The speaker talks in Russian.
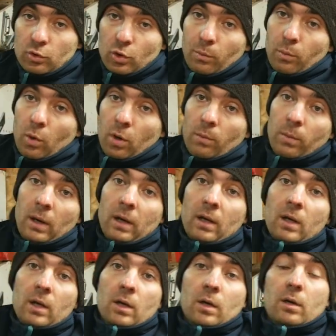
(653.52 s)
все бомба,
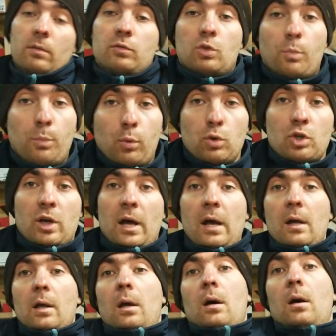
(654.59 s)
все пушка.
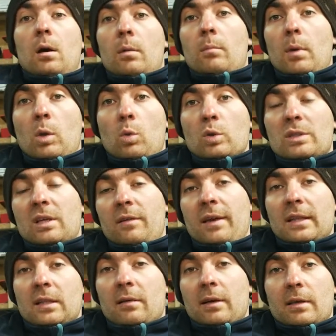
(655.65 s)
Могу
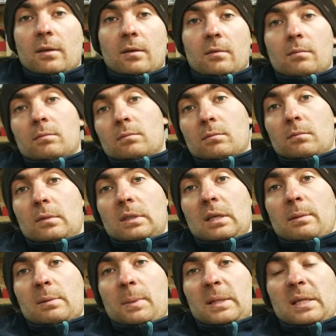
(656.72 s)
советовать.
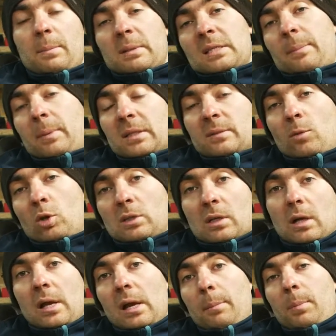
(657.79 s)
Всем спасибо за
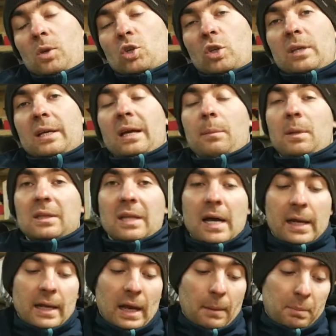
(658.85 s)
просмотр. Пишите
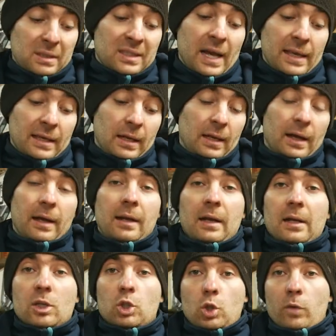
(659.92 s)
комментарий обязательно,
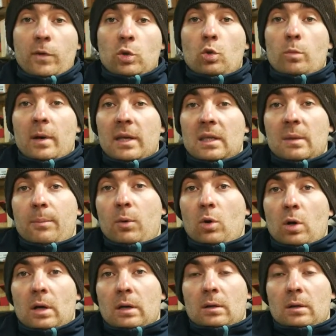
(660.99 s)
что вы думаете про